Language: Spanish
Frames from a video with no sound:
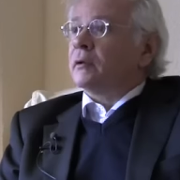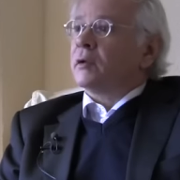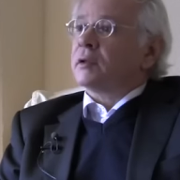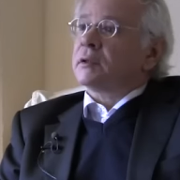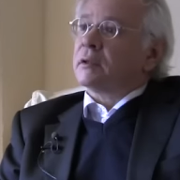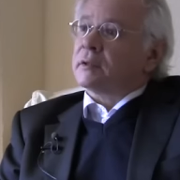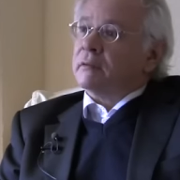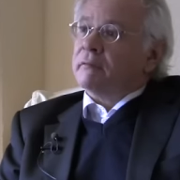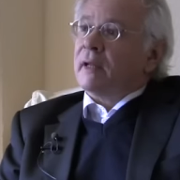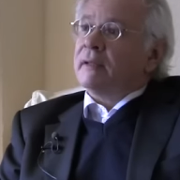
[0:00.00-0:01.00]
Entonces,
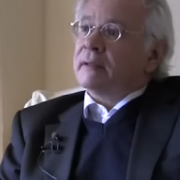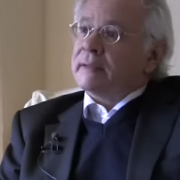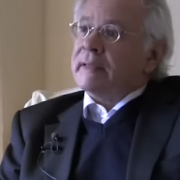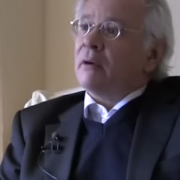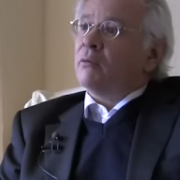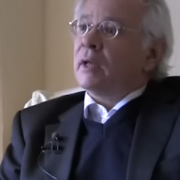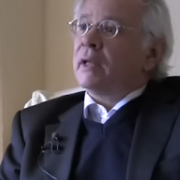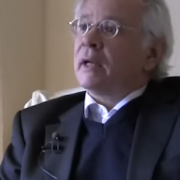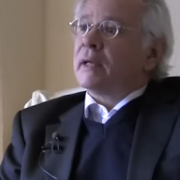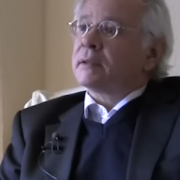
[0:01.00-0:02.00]
si ya una
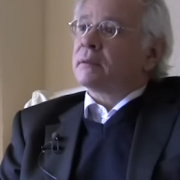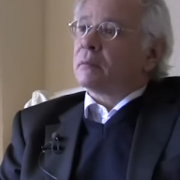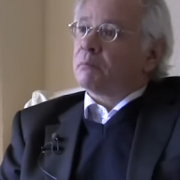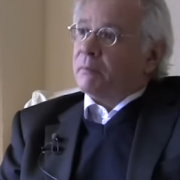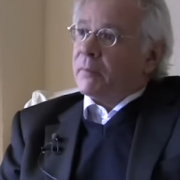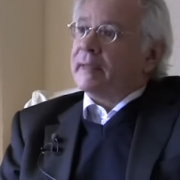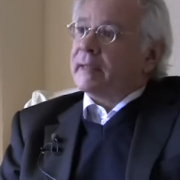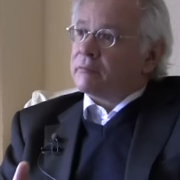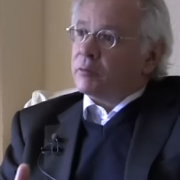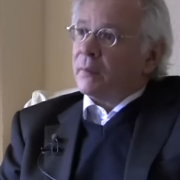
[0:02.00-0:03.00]
de las
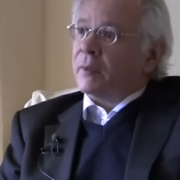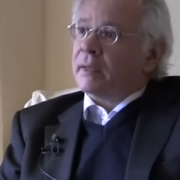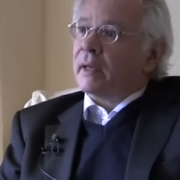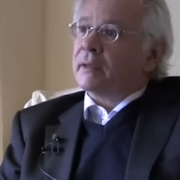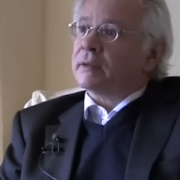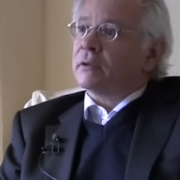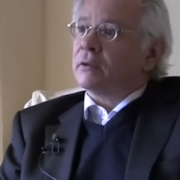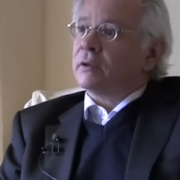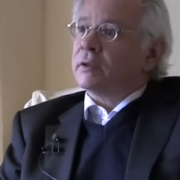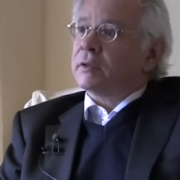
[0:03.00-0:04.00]
patas fundamentales de
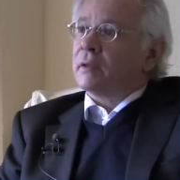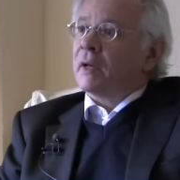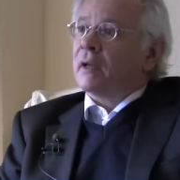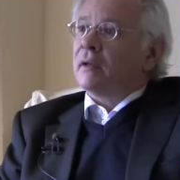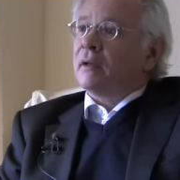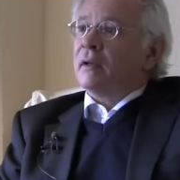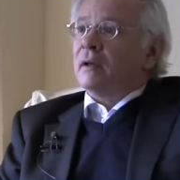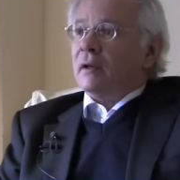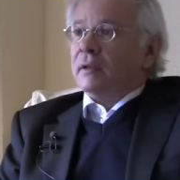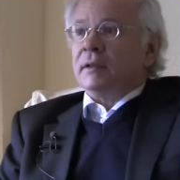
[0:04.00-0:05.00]
todo el sistema,
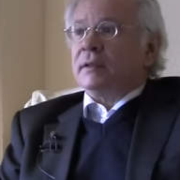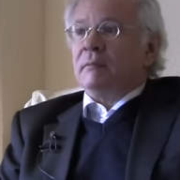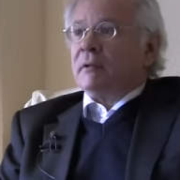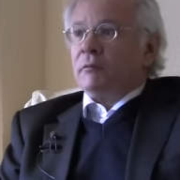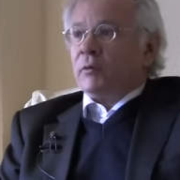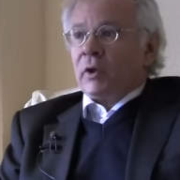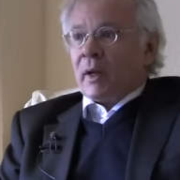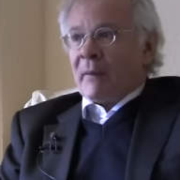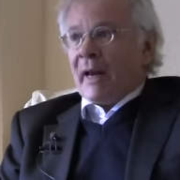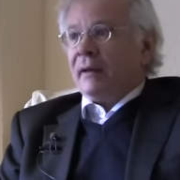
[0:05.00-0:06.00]
el sistema
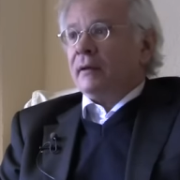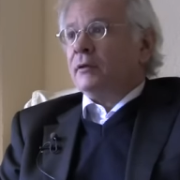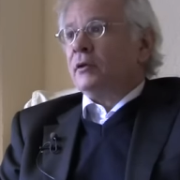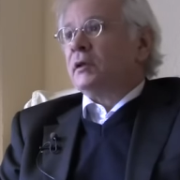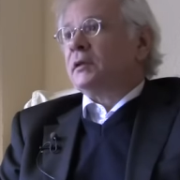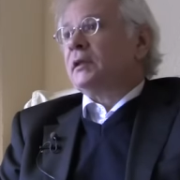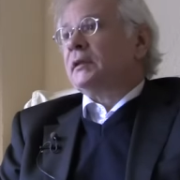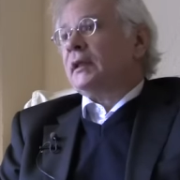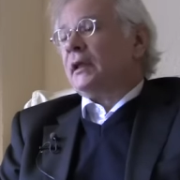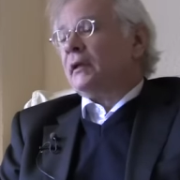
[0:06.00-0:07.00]
funciona mal. Entonces,
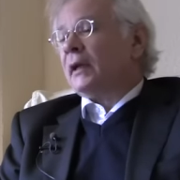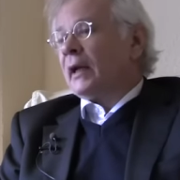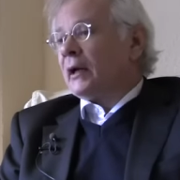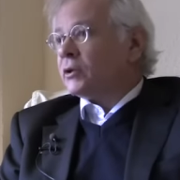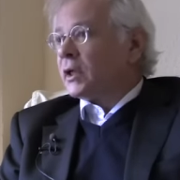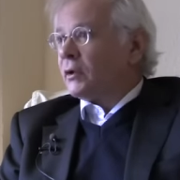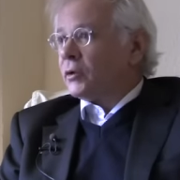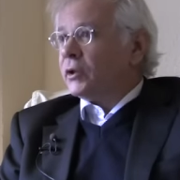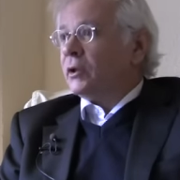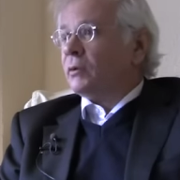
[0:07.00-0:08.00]
si la cosa
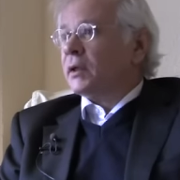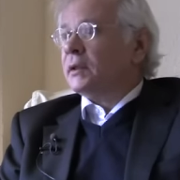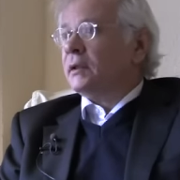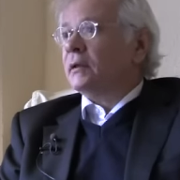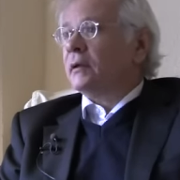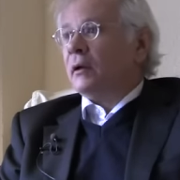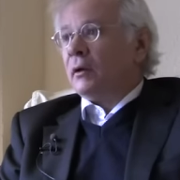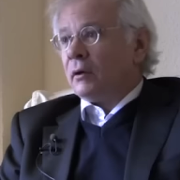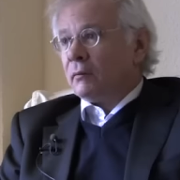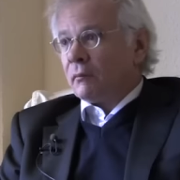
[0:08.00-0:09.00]
continúa así,
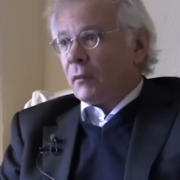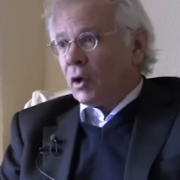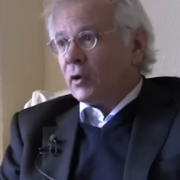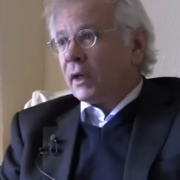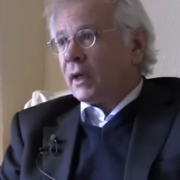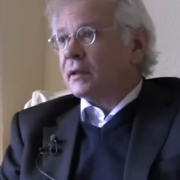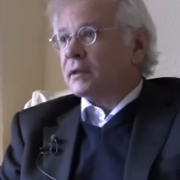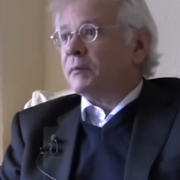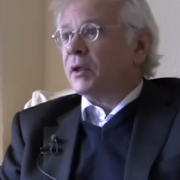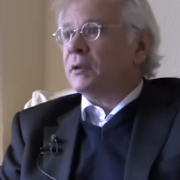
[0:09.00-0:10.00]
mm, no deja de
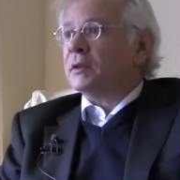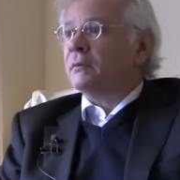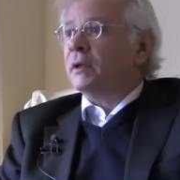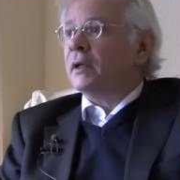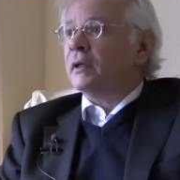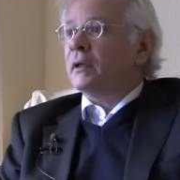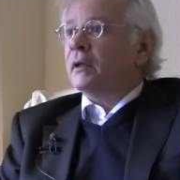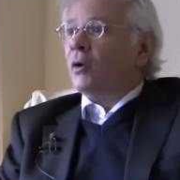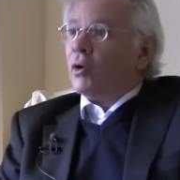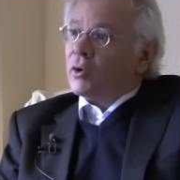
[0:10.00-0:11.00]
ser previsible
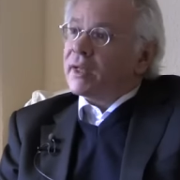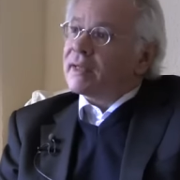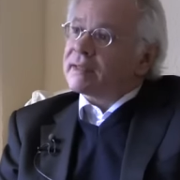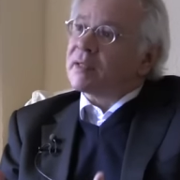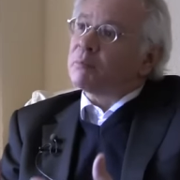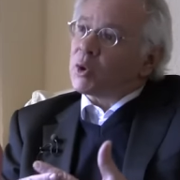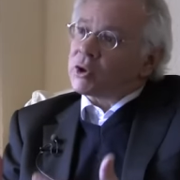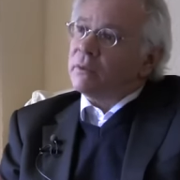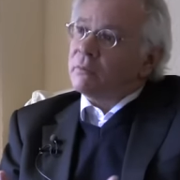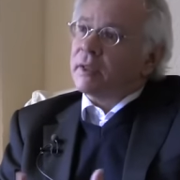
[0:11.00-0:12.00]
o no deja de ser
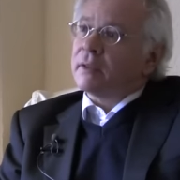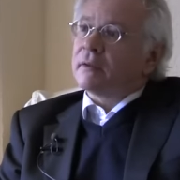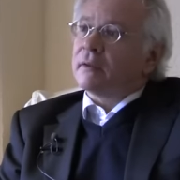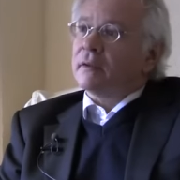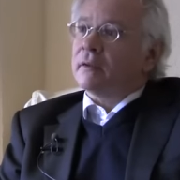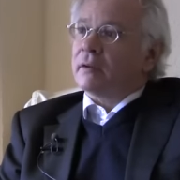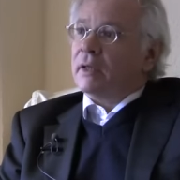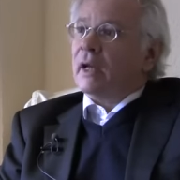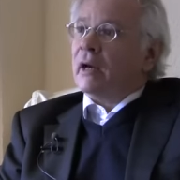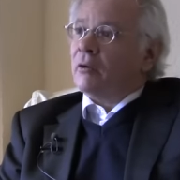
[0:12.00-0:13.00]
posible eh,
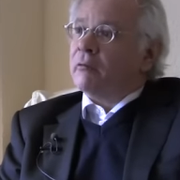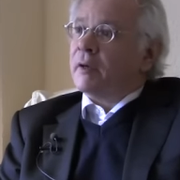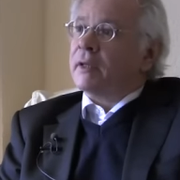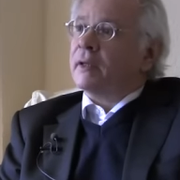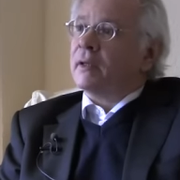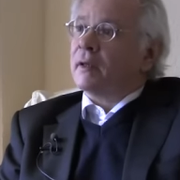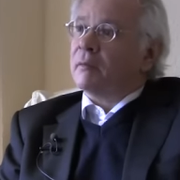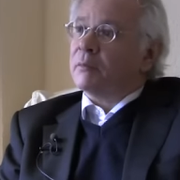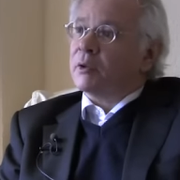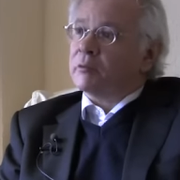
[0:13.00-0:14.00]
que algo falle
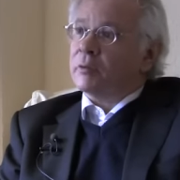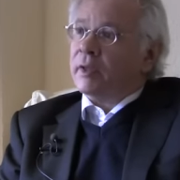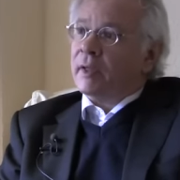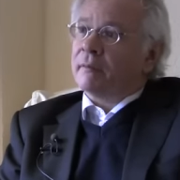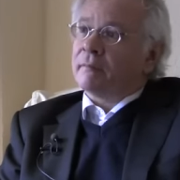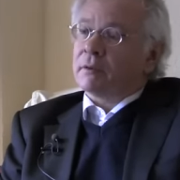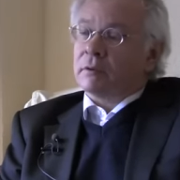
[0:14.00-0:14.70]
en profundidad.